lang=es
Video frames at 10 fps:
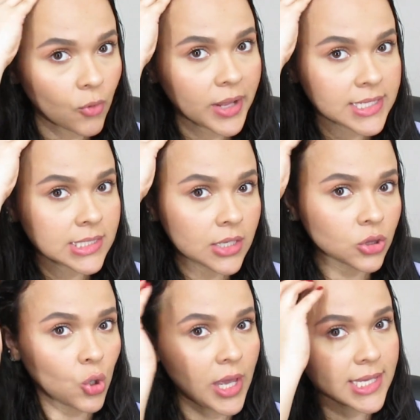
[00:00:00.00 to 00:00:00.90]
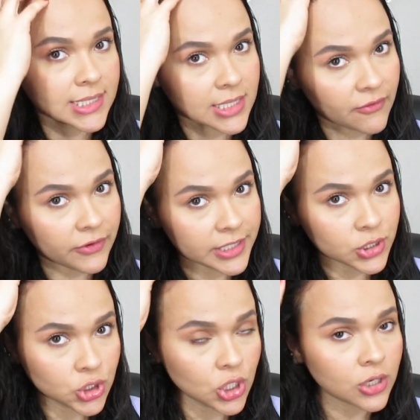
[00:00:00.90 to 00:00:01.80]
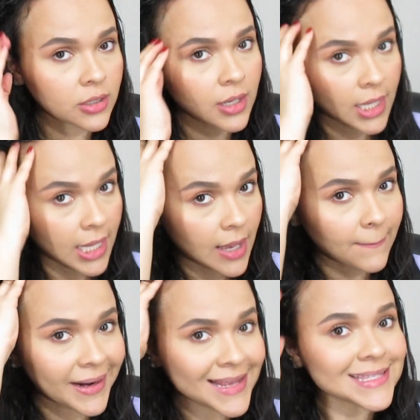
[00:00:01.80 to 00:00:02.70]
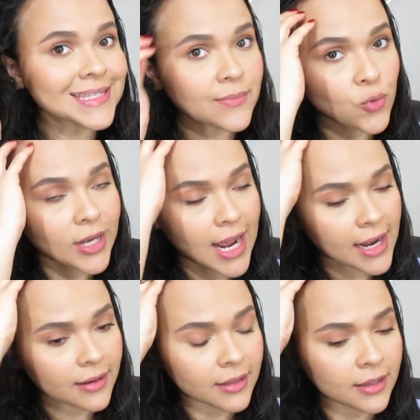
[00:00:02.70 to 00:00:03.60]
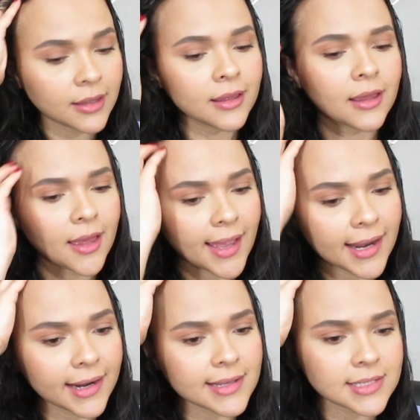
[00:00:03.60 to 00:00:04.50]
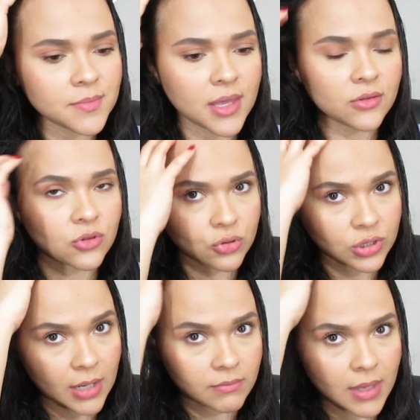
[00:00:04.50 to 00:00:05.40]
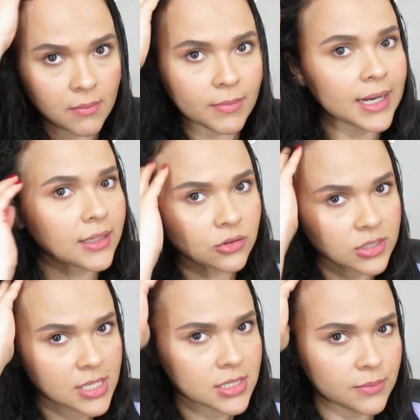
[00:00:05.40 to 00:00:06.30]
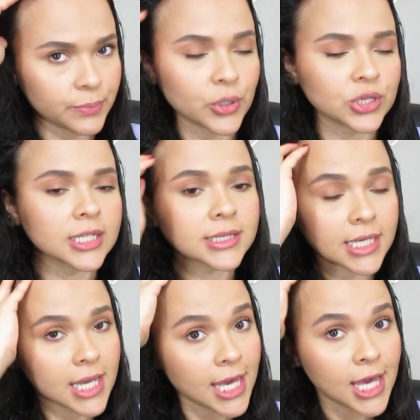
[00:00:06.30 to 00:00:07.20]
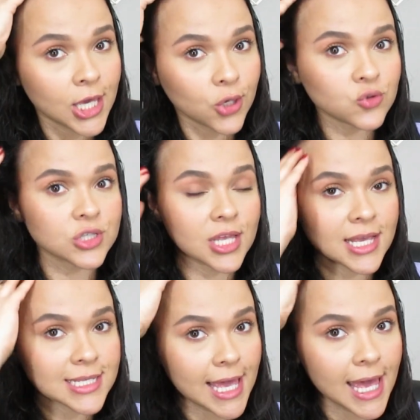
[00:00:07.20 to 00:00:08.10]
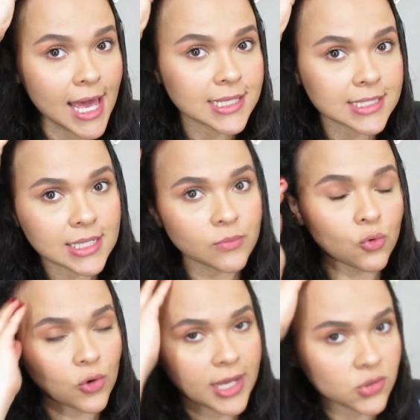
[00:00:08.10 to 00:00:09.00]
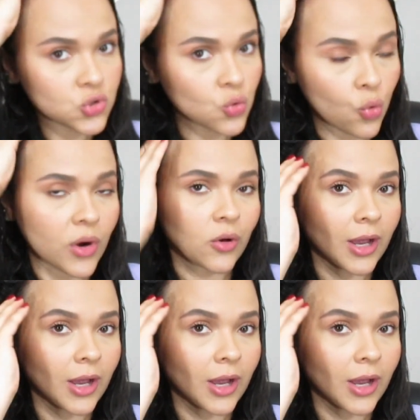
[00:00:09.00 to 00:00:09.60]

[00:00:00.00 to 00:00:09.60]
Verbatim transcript: voy haciendo esta fricción para estimular el crecimiento también, ¿vale? Entonces es importante que ustedes estimulen su cuero